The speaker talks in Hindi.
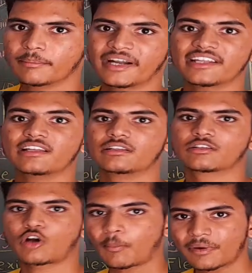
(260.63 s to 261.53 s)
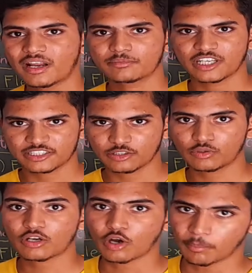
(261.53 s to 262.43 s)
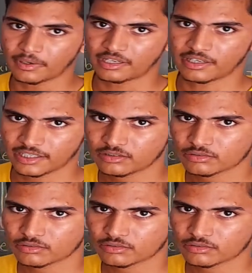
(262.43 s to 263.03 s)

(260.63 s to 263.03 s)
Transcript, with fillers: मेटल कॉपर आप जानते होंगे कॉपर है ना